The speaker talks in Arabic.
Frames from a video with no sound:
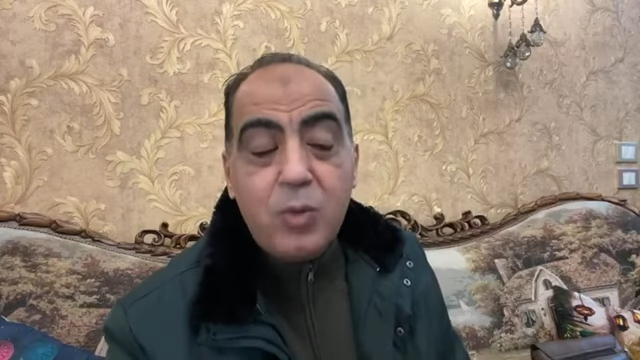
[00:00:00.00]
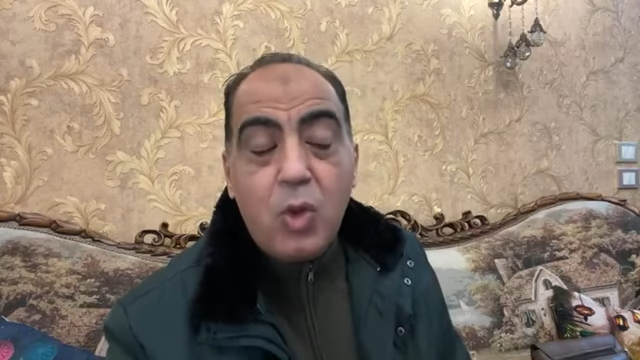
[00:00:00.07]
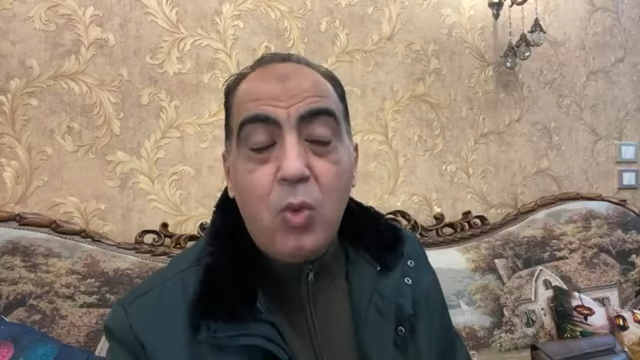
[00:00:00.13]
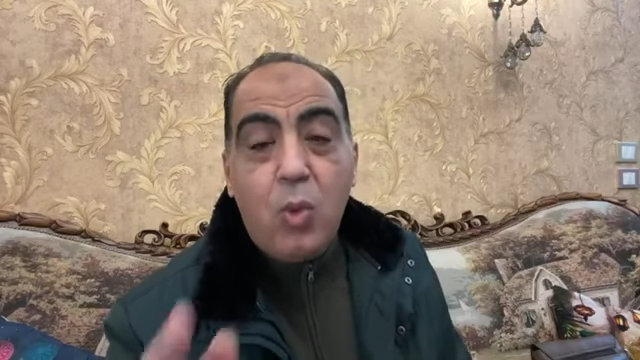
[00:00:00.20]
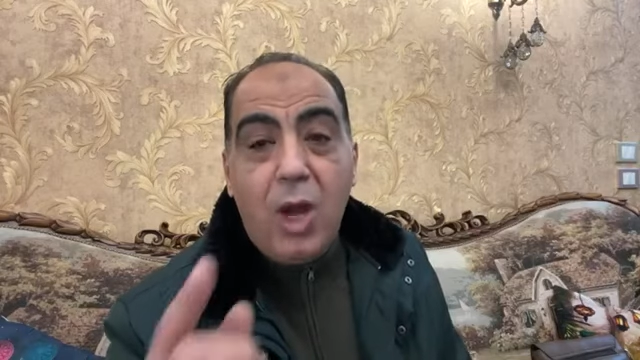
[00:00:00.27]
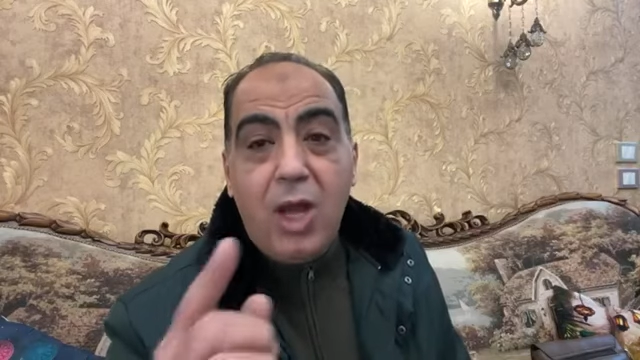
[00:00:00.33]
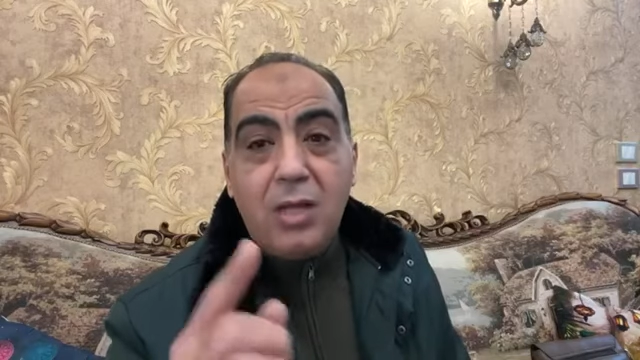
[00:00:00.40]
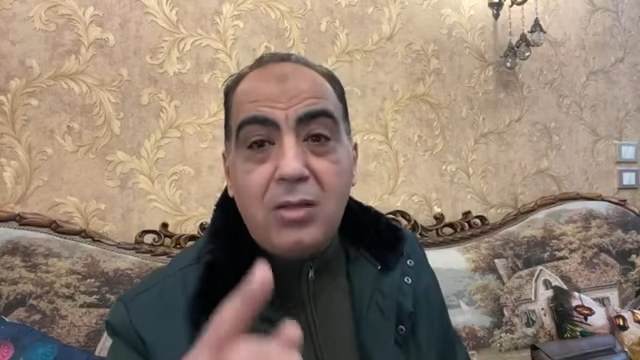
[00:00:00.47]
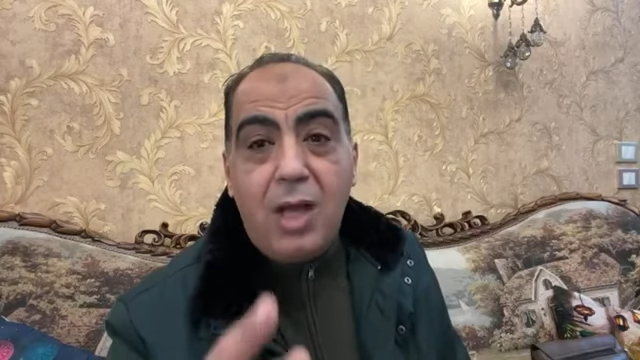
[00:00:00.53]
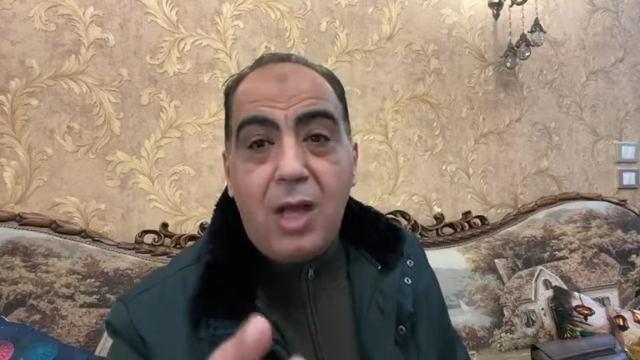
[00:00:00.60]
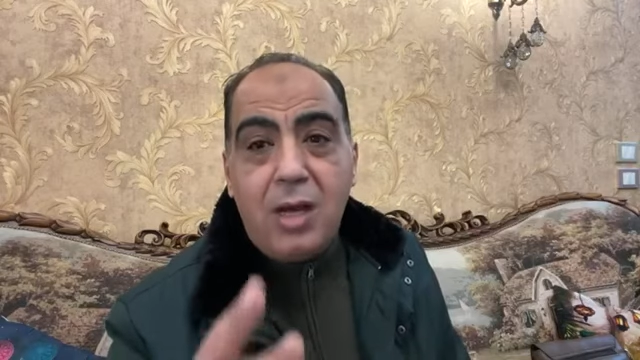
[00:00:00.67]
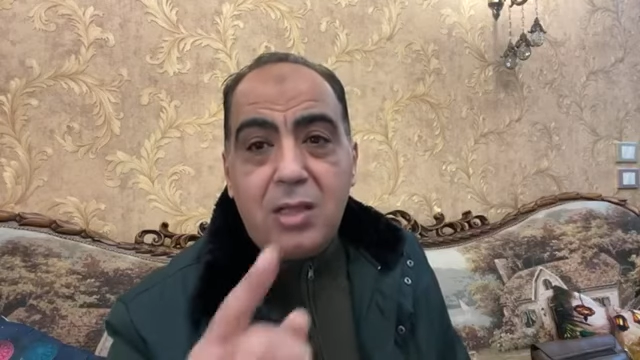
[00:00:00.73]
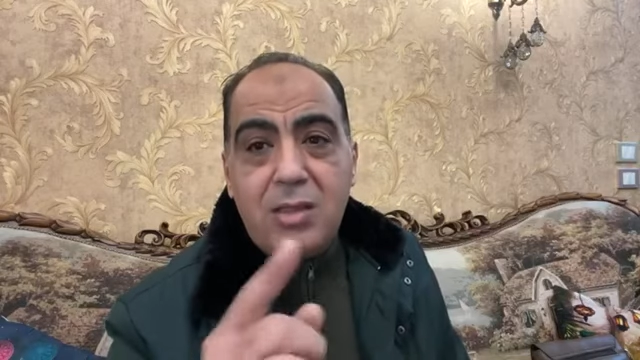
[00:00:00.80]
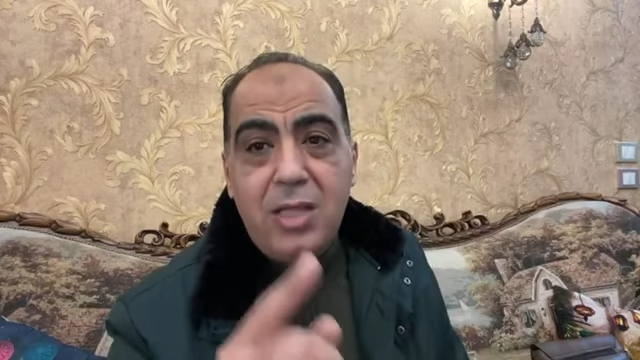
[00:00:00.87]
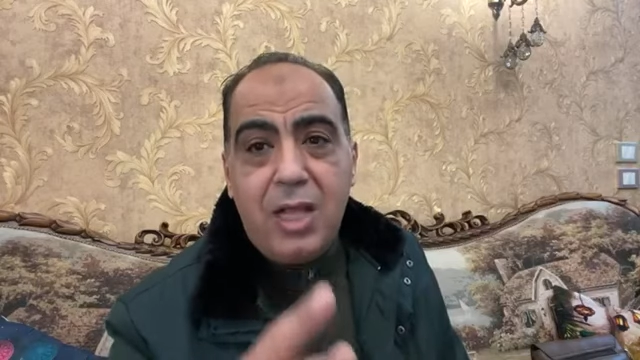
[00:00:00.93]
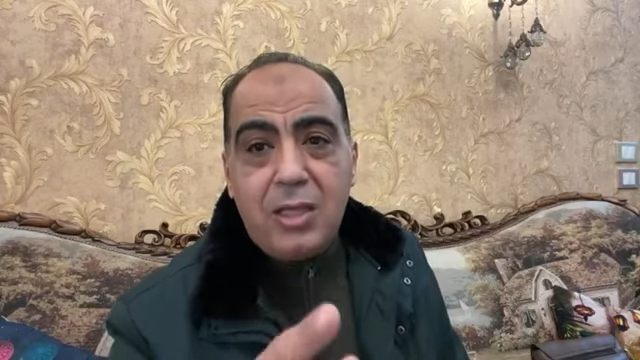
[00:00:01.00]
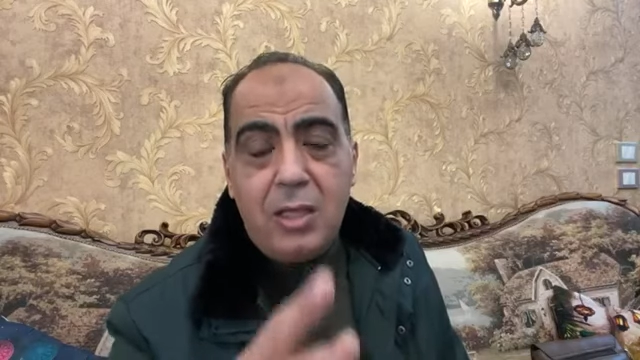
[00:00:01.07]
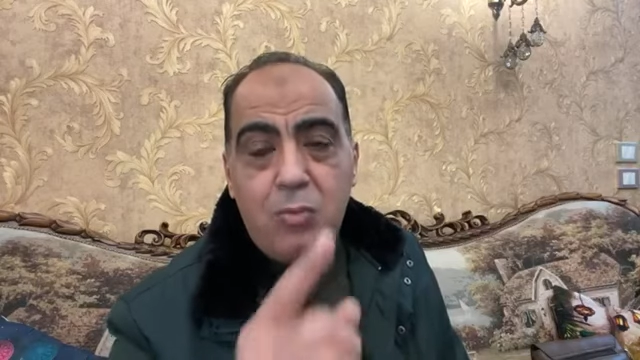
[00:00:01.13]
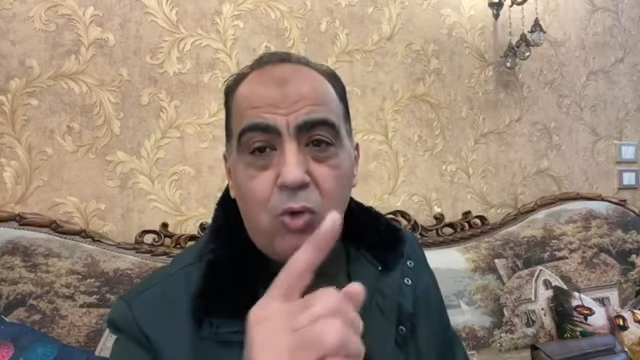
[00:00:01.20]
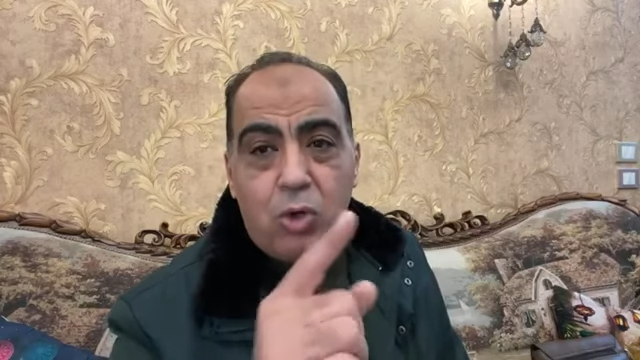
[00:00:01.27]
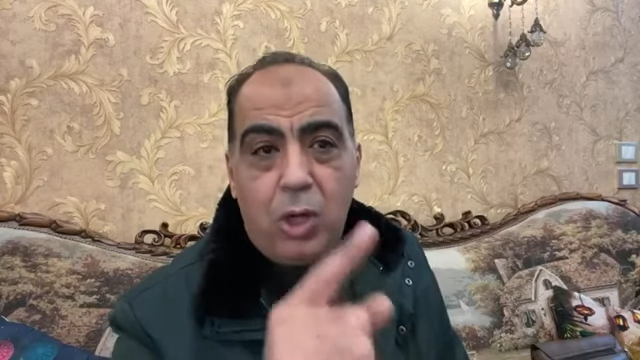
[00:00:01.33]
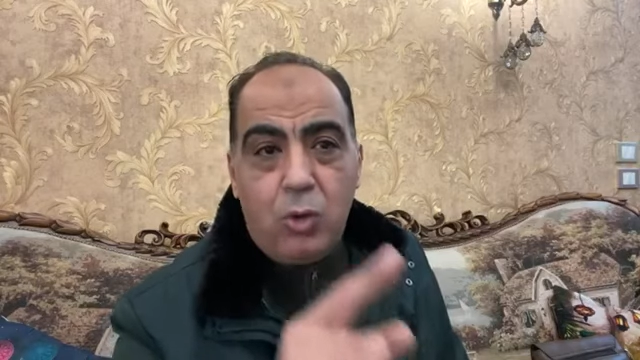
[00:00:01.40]
واداره نادي
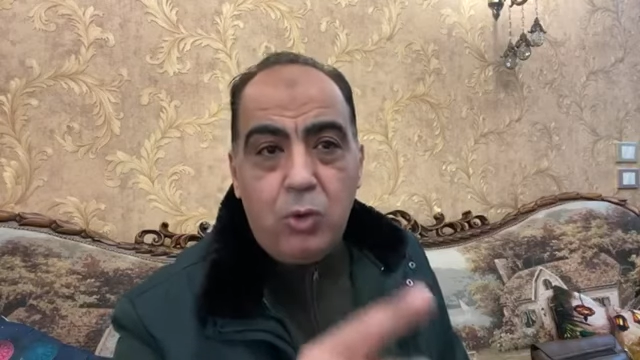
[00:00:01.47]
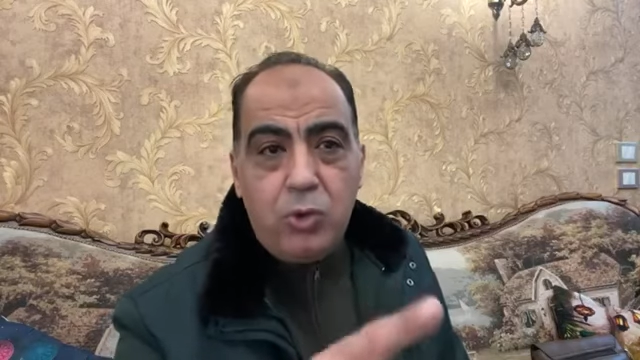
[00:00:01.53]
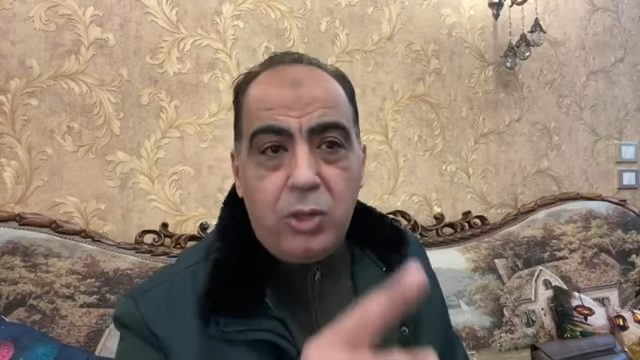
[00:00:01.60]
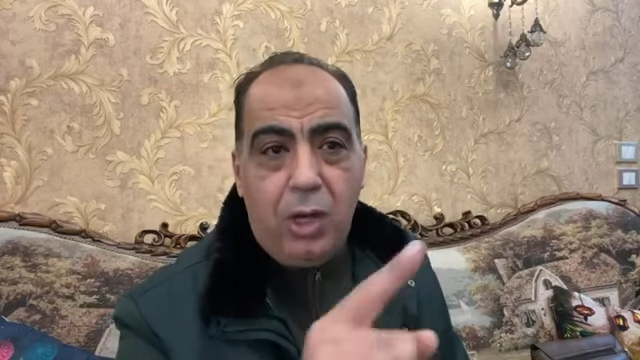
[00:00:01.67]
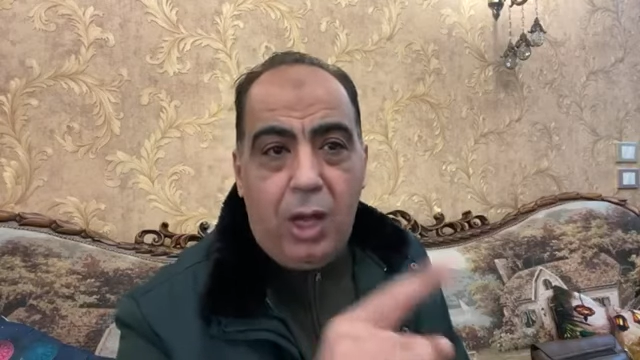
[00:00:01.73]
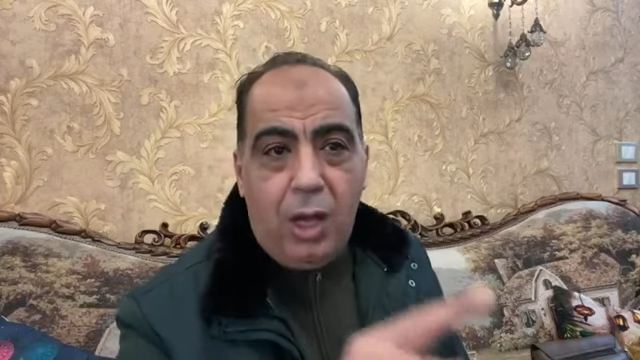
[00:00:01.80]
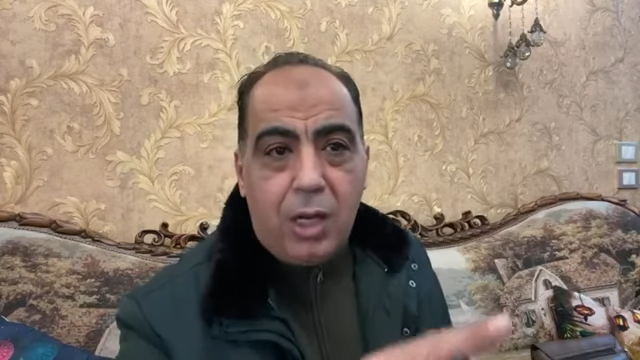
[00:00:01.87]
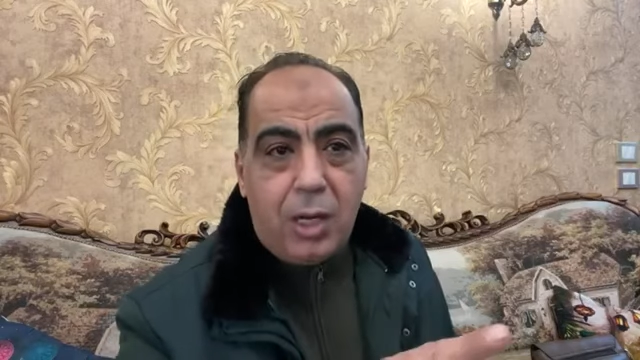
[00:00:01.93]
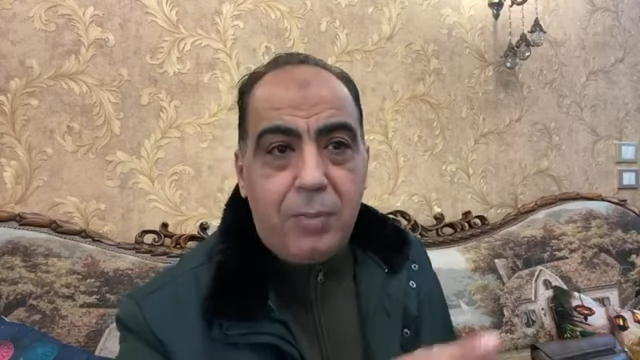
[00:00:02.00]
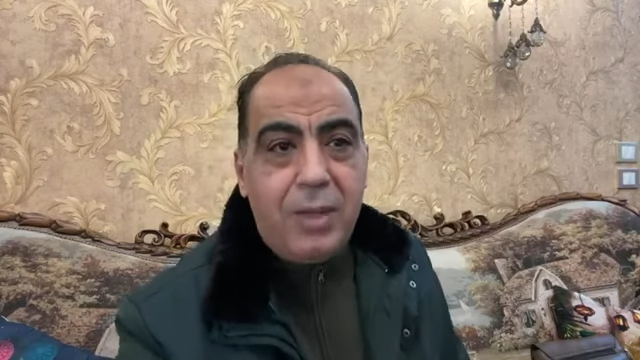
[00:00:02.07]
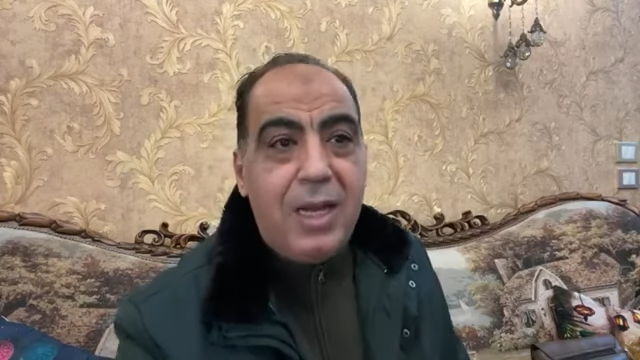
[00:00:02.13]
المقاولون العرب